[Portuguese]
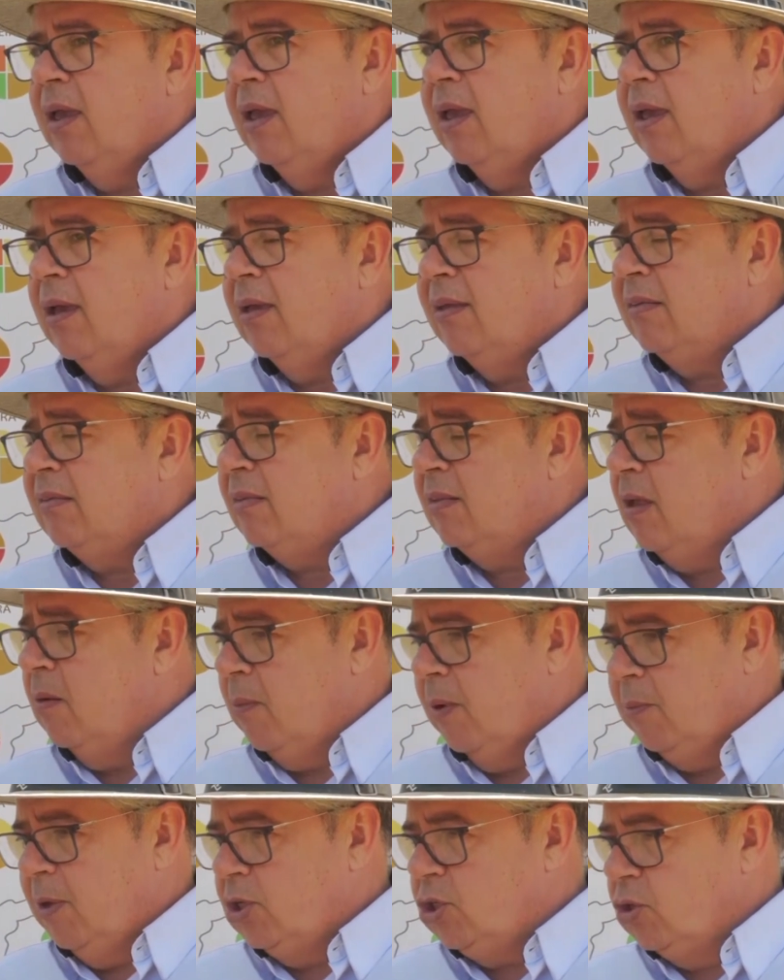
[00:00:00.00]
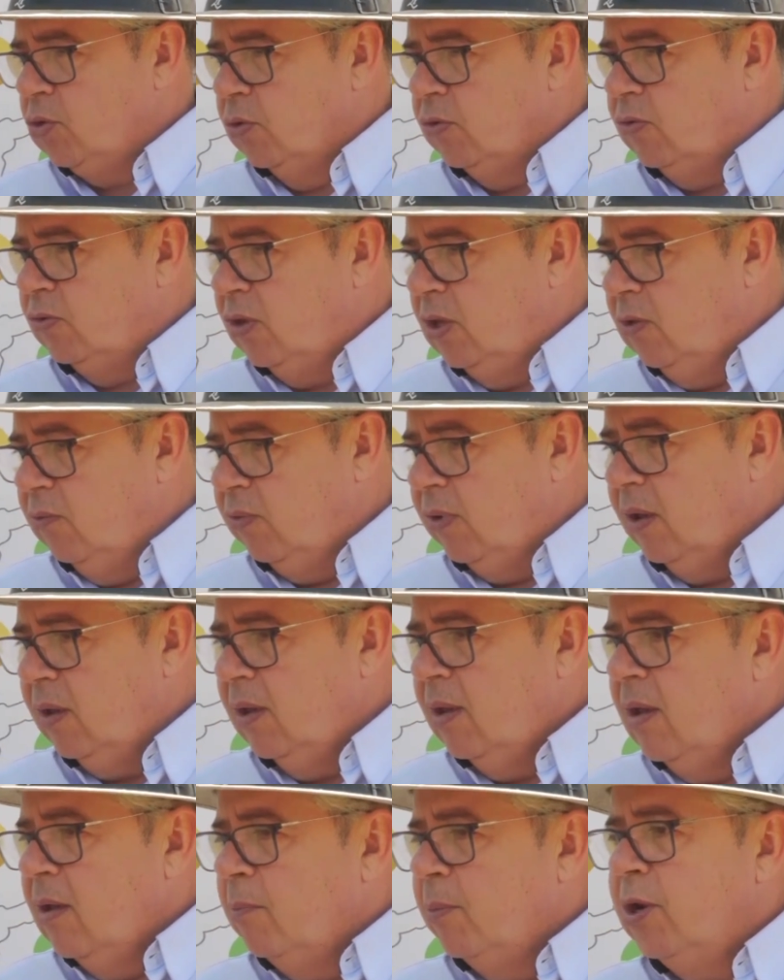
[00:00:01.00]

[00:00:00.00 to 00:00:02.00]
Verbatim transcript: é extremamente nociva,